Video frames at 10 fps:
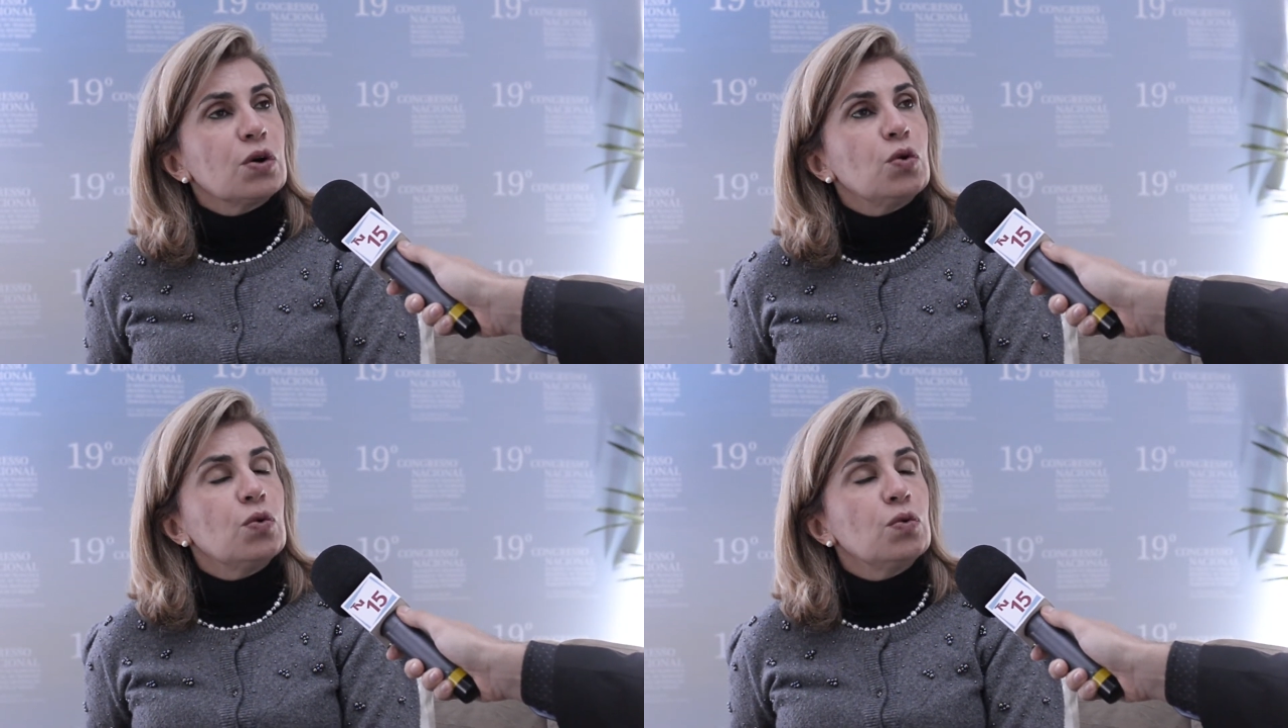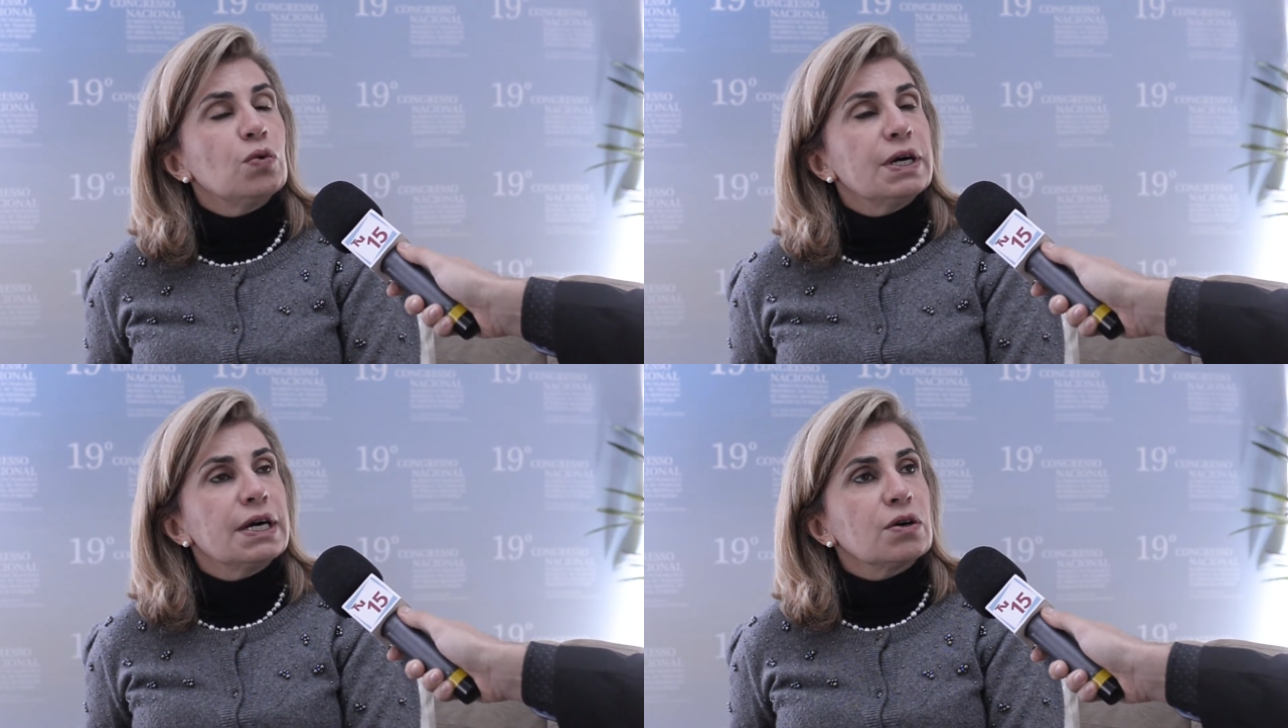
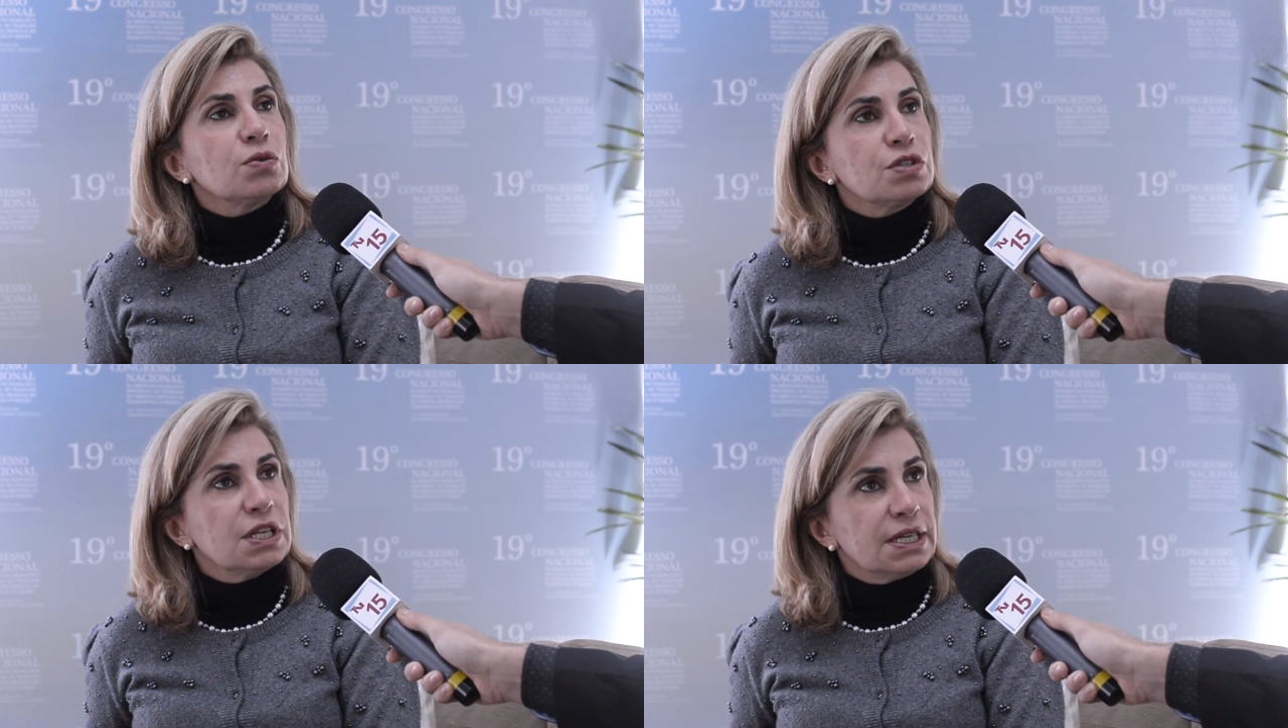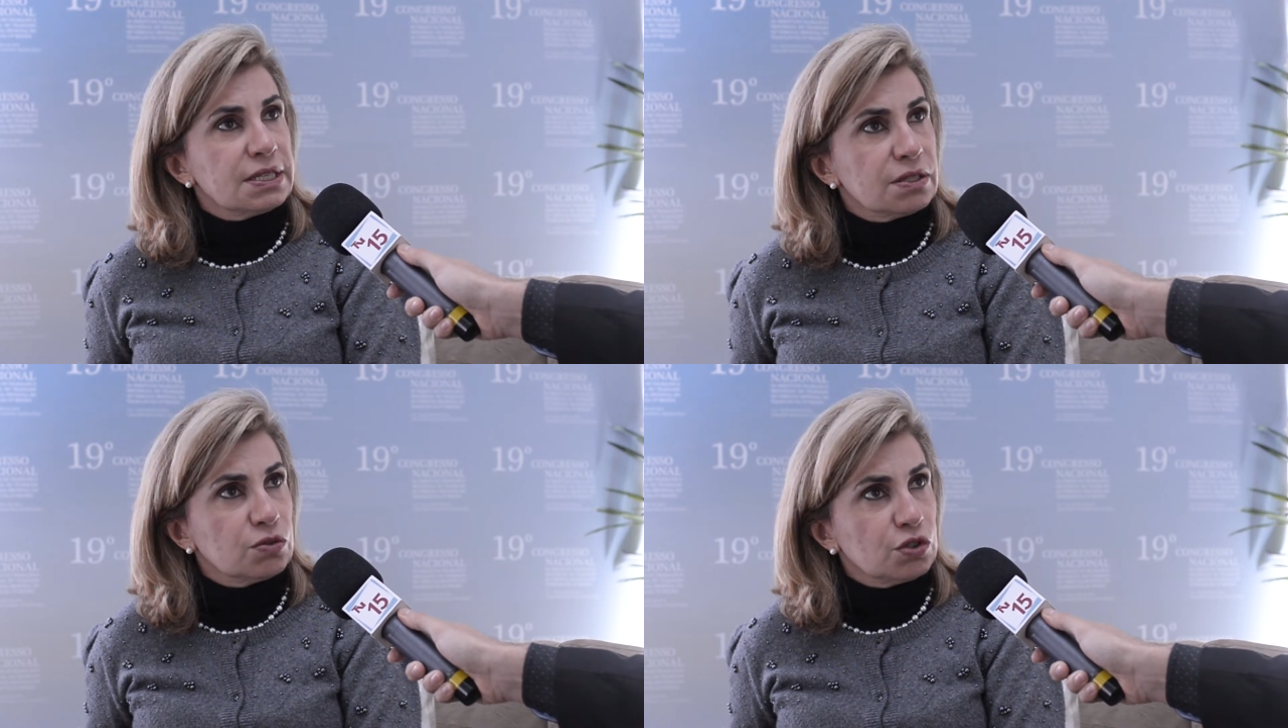com a
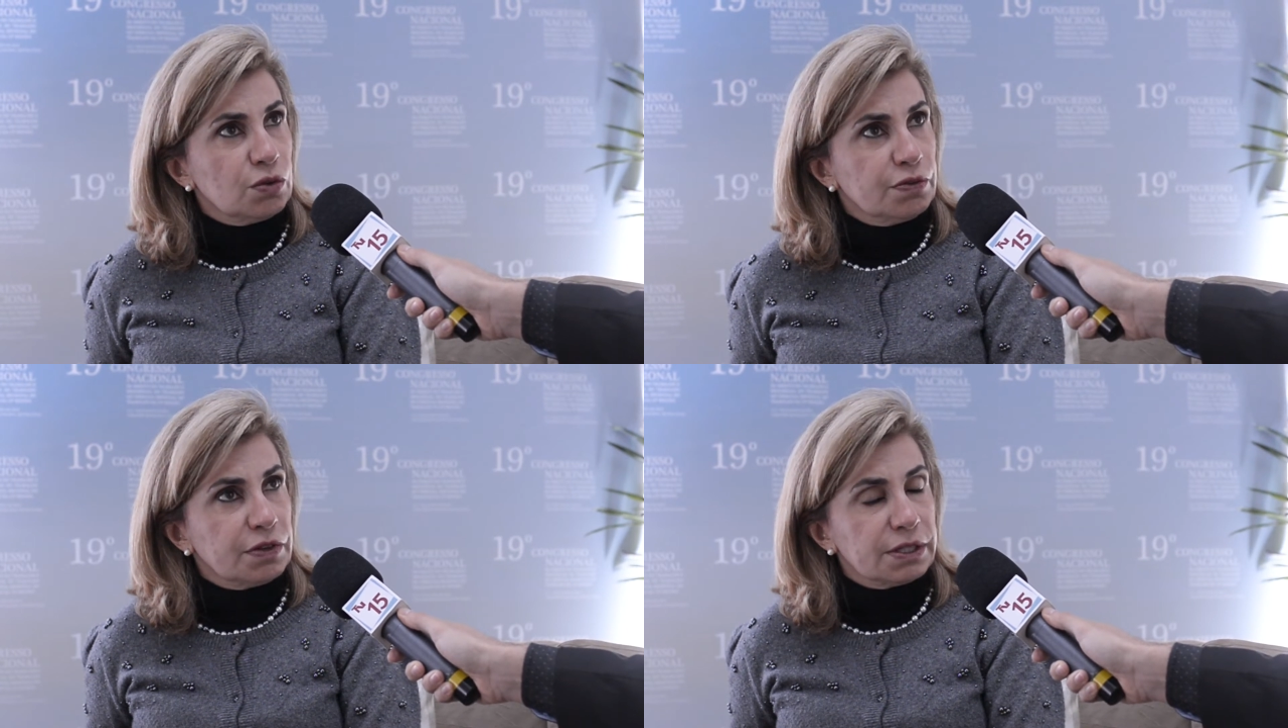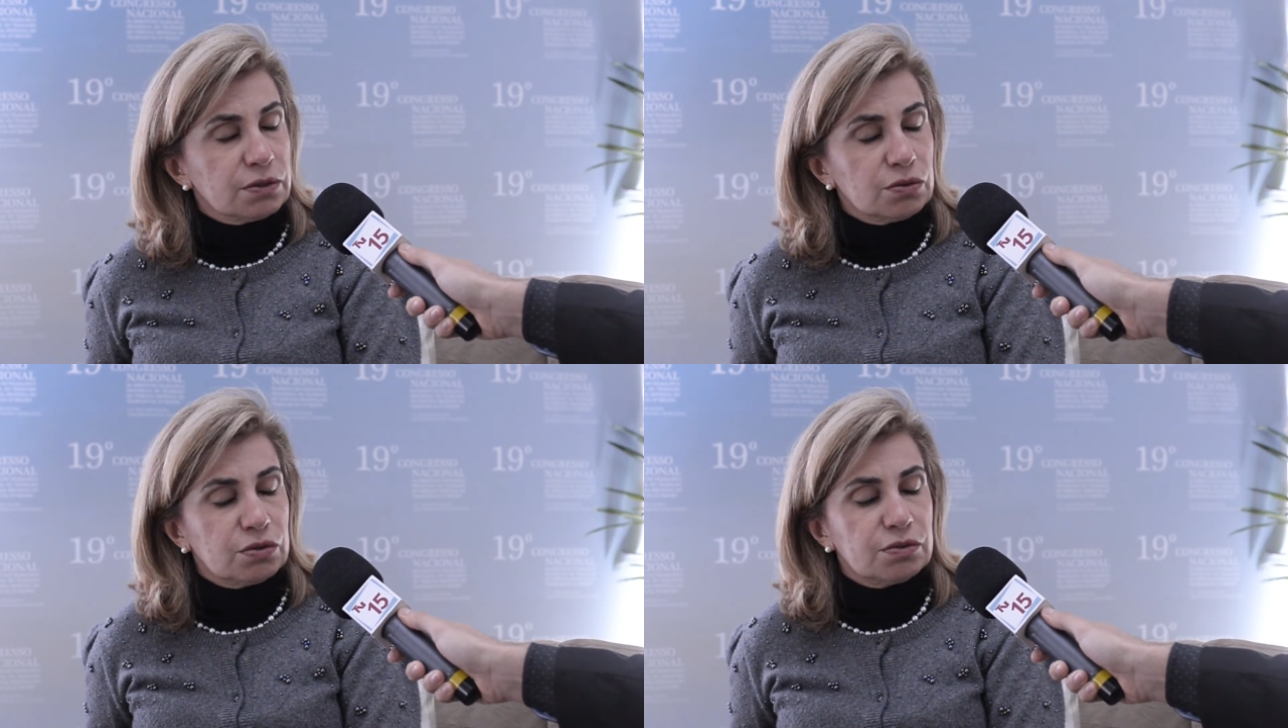conciliação de
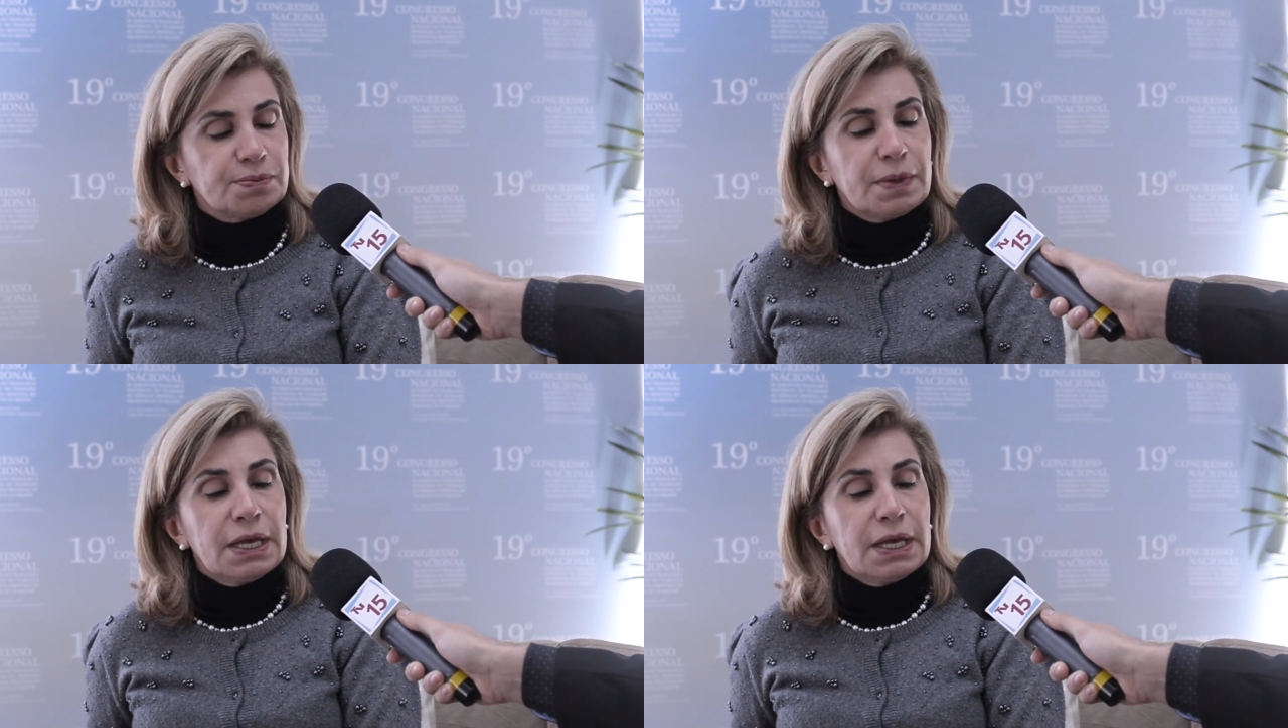conflitos.